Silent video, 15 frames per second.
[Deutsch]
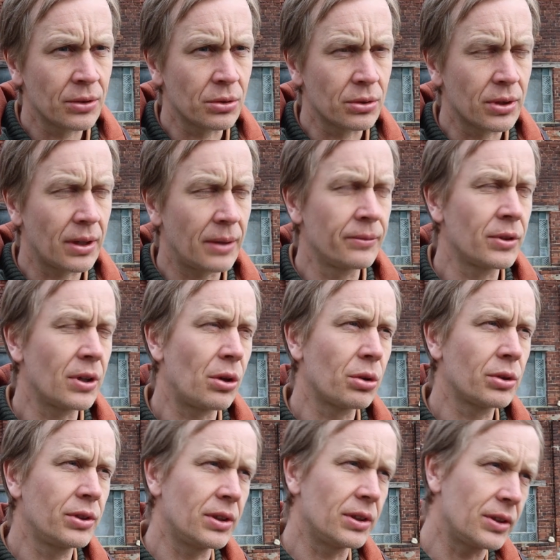Dort haben wir
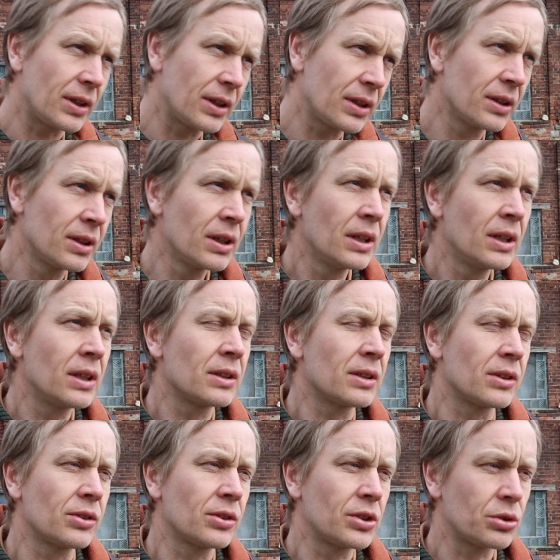auch die Idee,
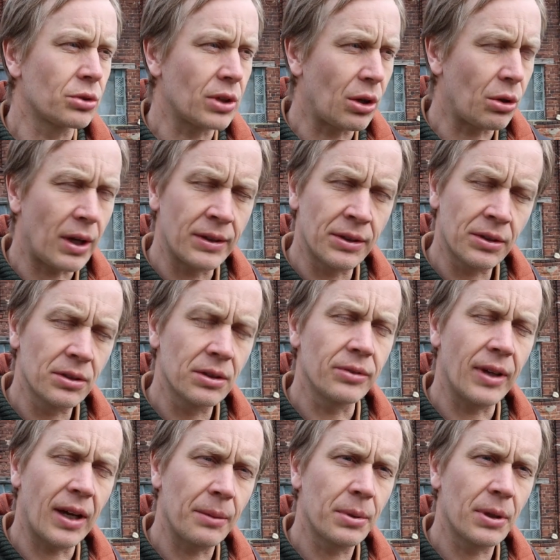dass sich dort auch andere
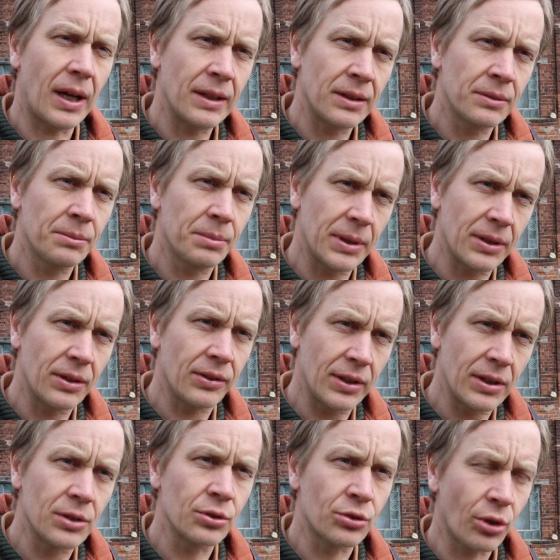Gewerbe
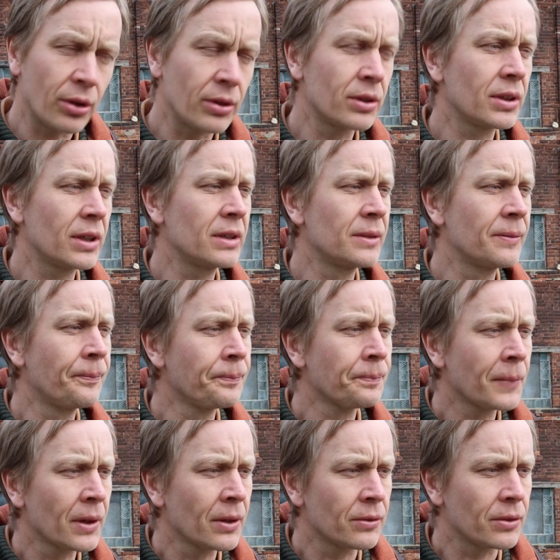ansiedeln könnten.
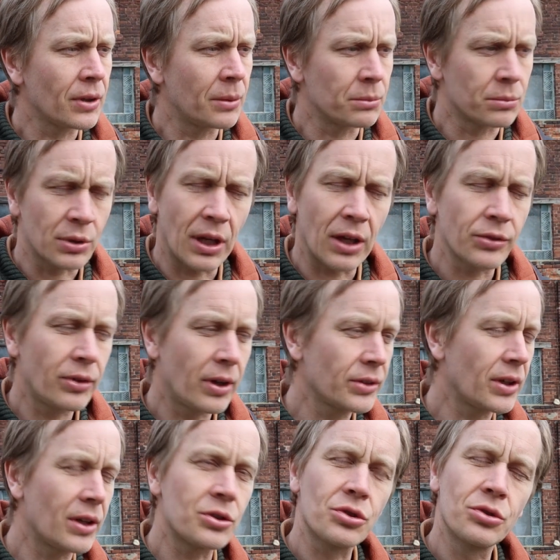Wir haben einen
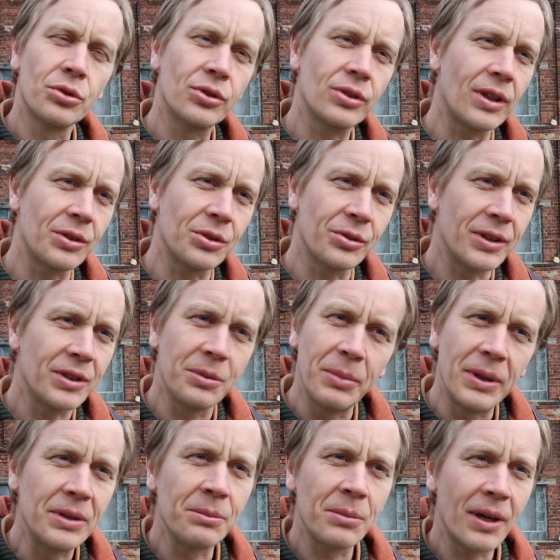Glasfaseranschluss, also wenn die
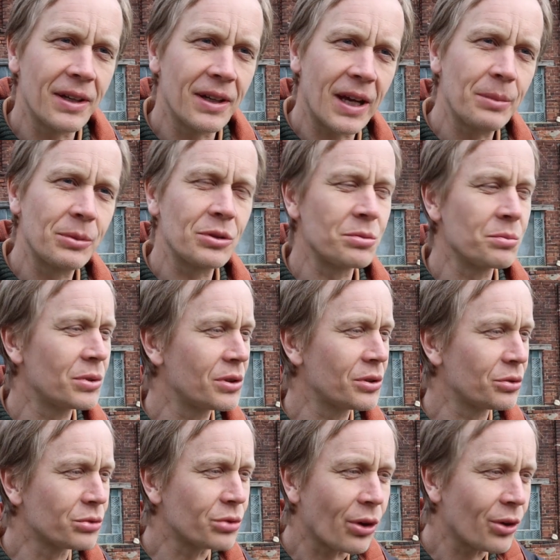Mieten mal in Leipzig ein bisschen
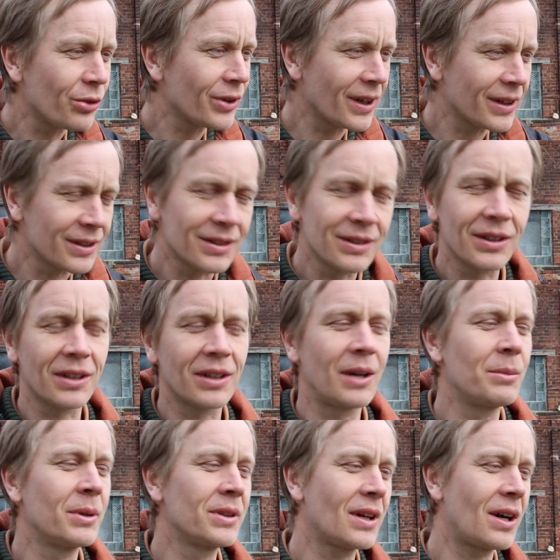zu teuer werden, dann
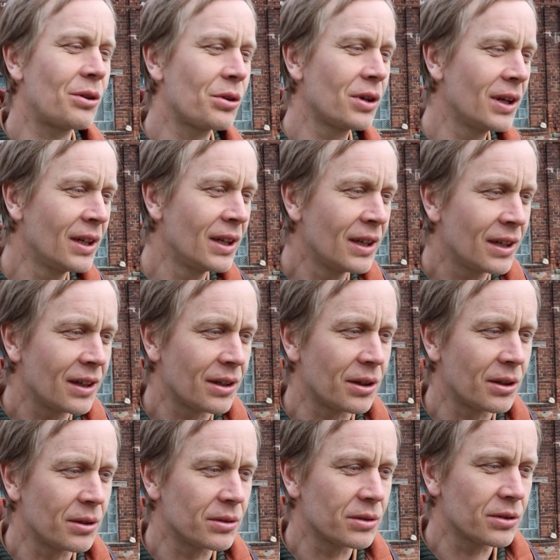kann man da auch
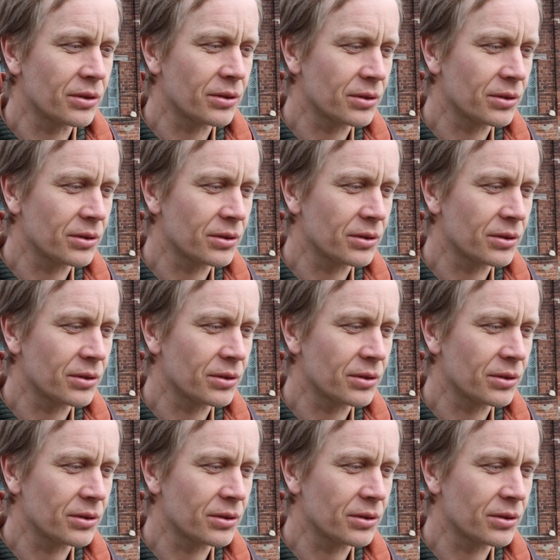äh,